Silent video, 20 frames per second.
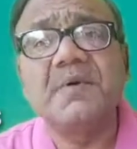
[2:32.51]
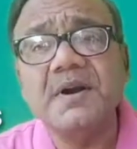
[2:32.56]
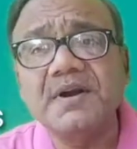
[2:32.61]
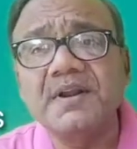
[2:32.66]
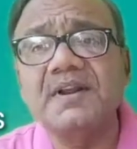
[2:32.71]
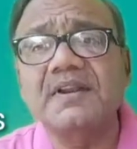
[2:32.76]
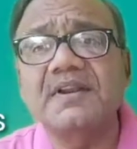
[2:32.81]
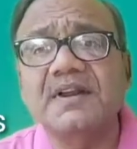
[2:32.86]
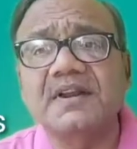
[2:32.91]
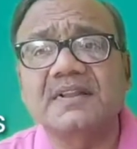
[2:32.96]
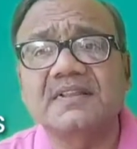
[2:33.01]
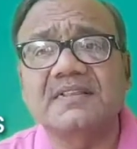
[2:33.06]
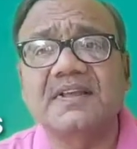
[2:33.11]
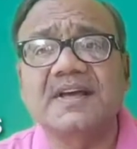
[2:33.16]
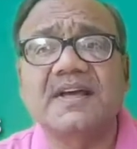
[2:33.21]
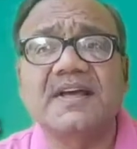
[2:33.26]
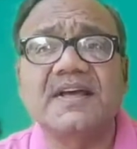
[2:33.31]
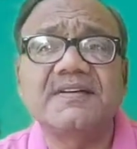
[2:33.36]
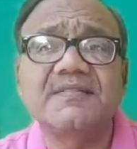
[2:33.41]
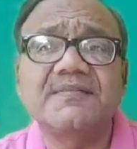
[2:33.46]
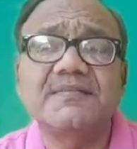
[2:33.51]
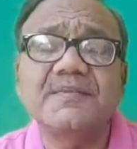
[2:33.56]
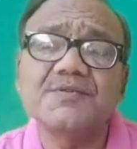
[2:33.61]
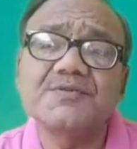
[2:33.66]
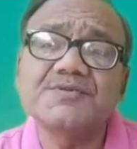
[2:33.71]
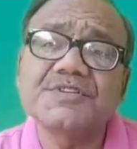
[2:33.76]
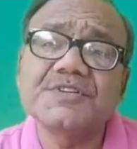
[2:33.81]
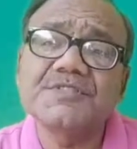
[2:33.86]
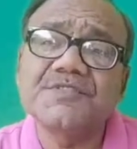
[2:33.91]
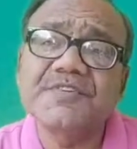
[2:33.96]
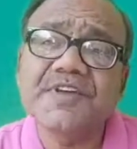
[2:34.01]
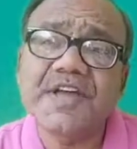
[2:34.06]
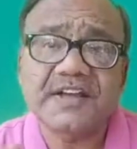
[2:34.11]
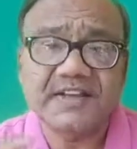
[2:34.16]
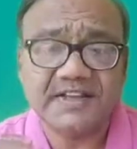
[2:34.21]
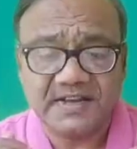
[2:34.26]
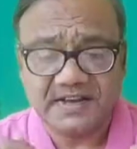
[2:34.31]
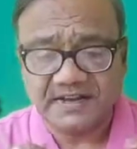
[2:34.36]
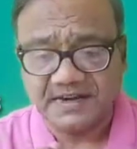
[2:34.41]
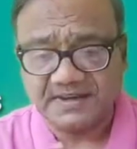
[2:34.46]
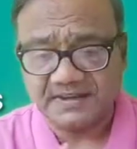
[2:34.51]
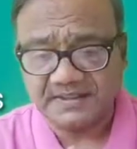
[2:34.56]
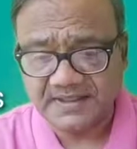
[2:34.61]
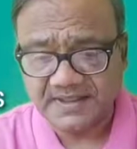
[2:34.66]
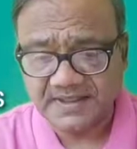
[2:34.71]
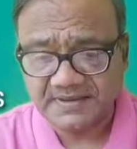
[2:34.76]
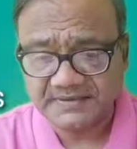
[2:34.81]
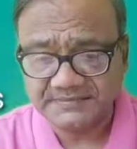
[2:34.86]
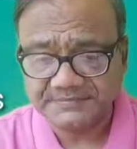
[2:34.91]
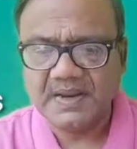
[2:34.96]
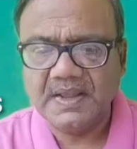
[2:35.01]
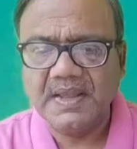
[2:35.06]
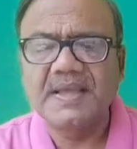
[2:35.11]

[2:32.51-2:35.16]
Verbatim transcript: वर्णन करता है व उसकी व्याख्या करता है